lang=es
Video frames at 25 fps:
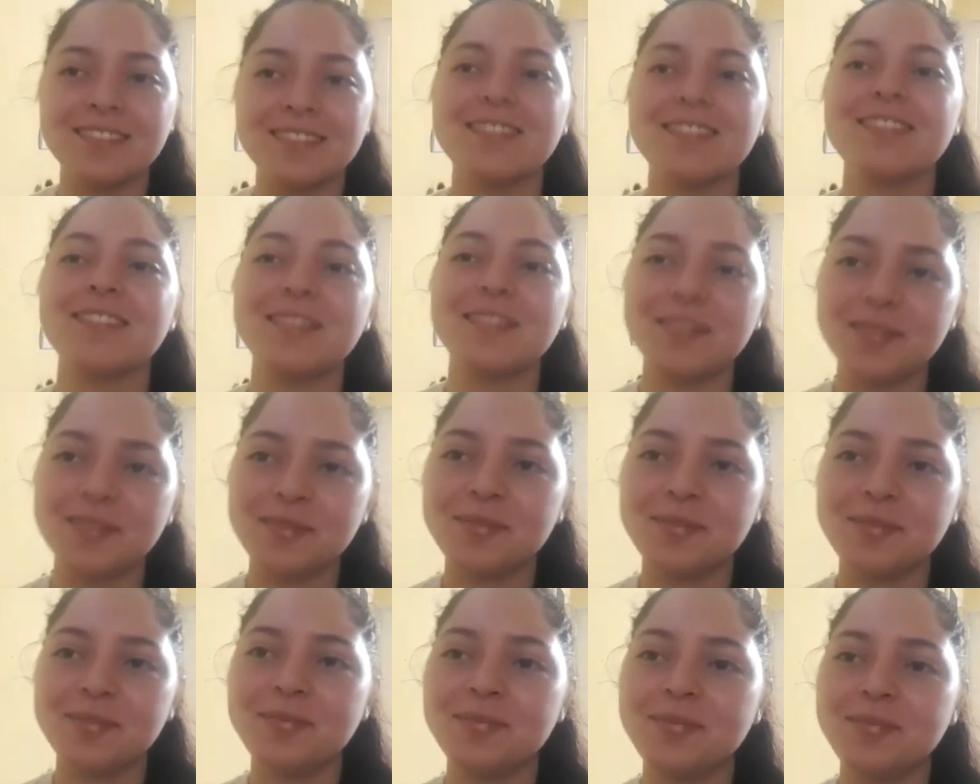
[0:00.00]
Por
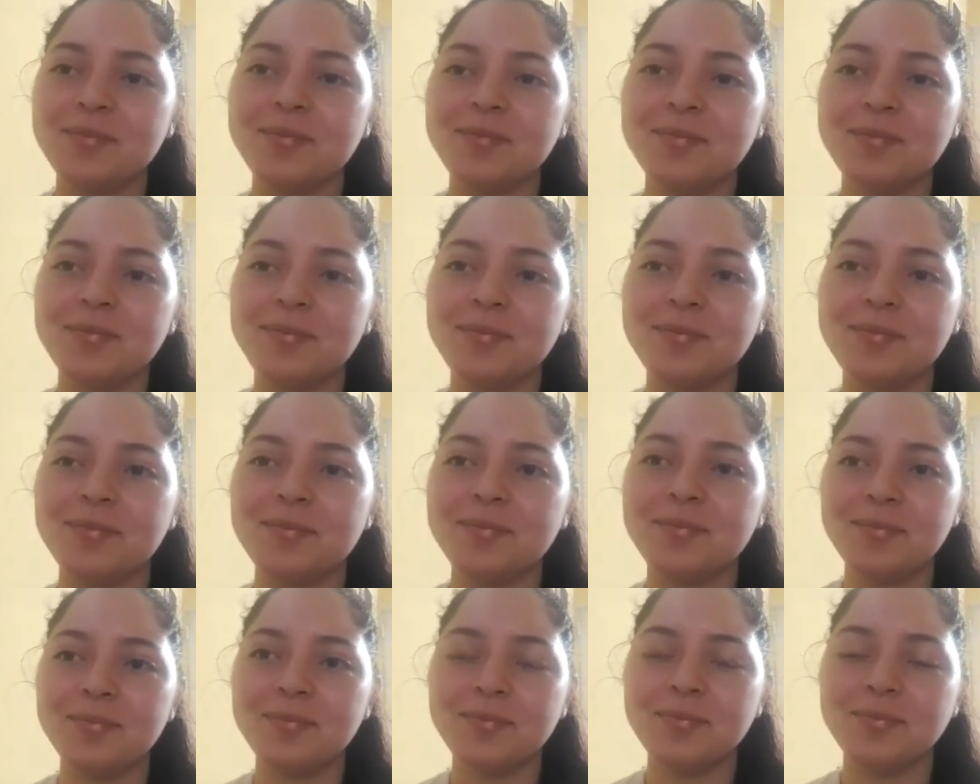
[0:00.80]
supuesto, por
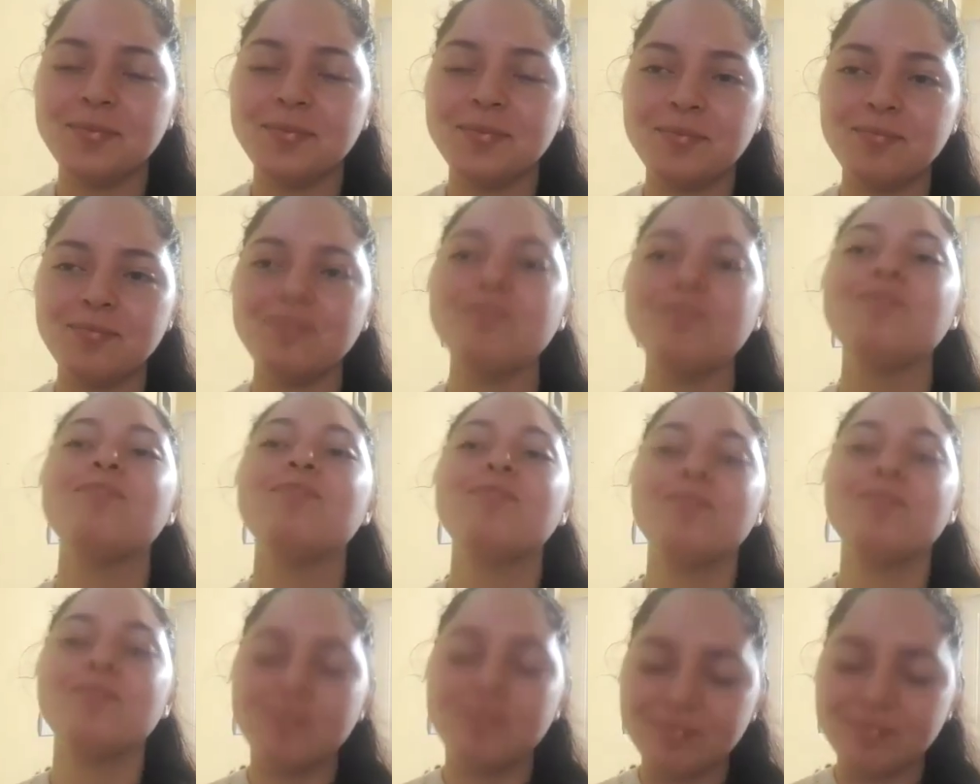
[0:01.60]
supuesto, claro que
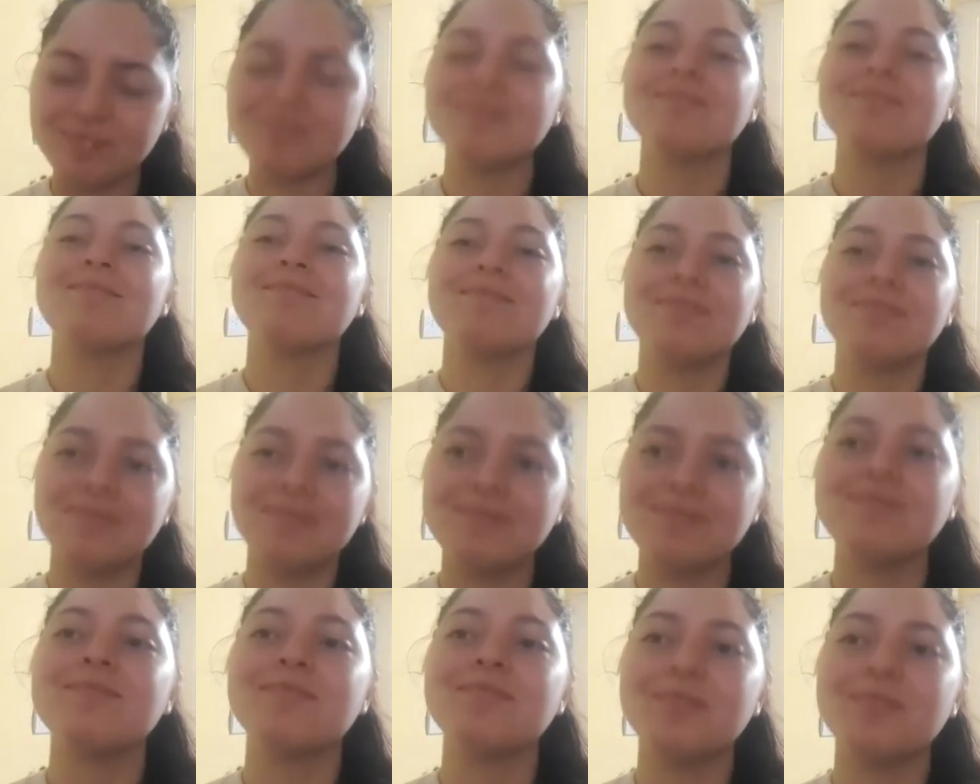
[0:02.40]
sí. Déjame
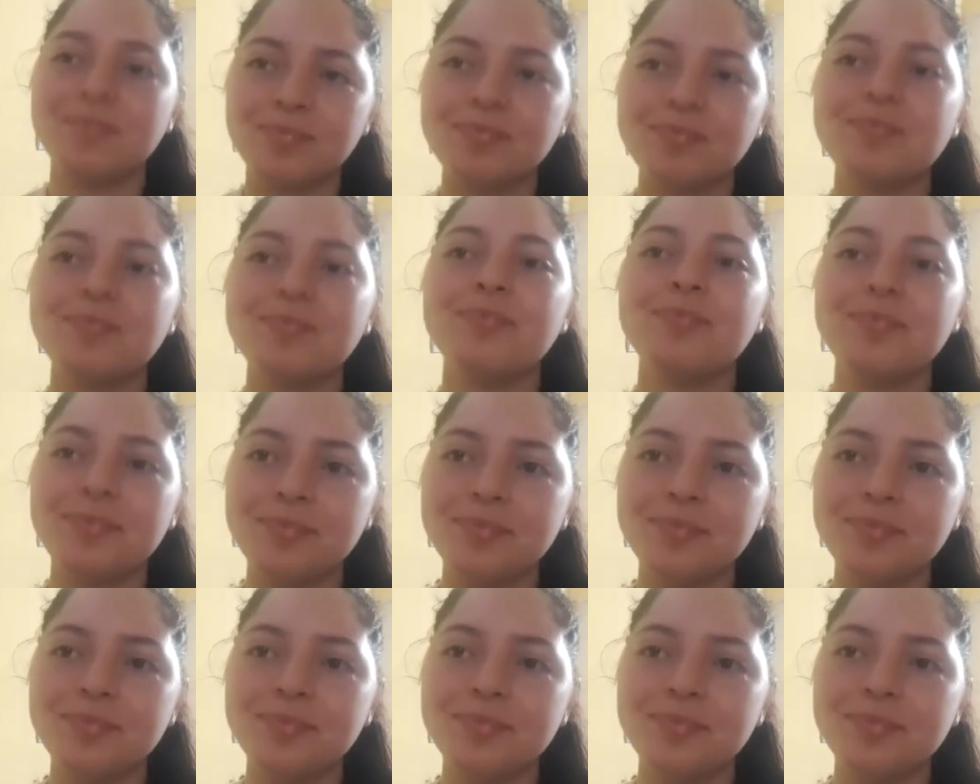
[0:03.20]
decirte que